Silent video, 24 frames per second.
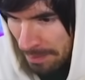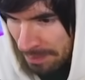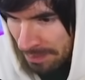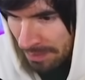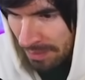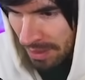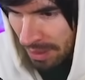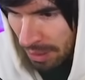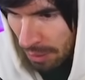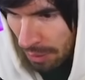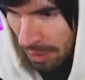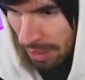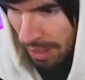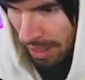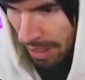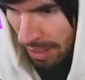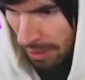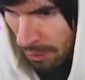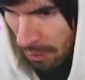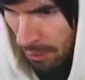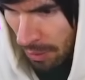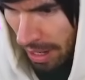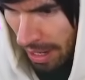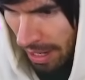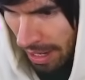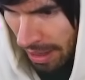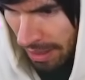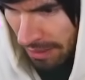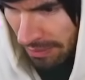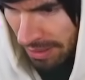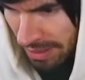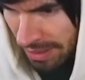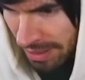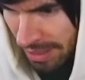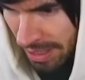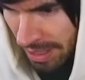Mm, tengo que jugar la
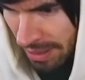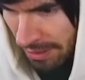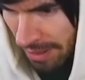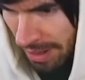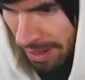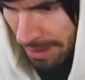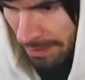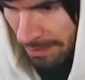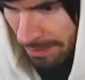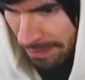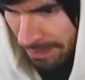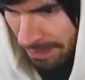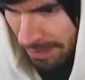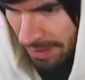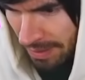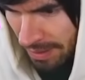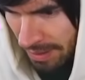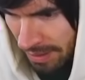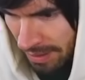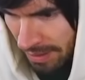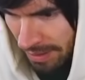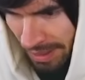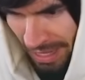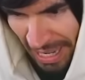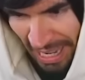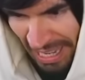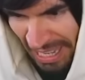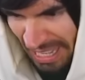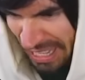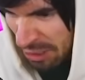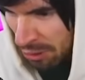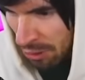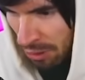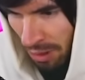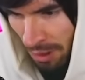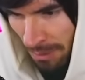defensiva
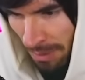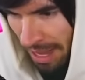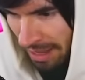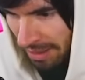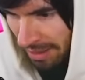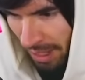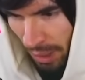te nomás.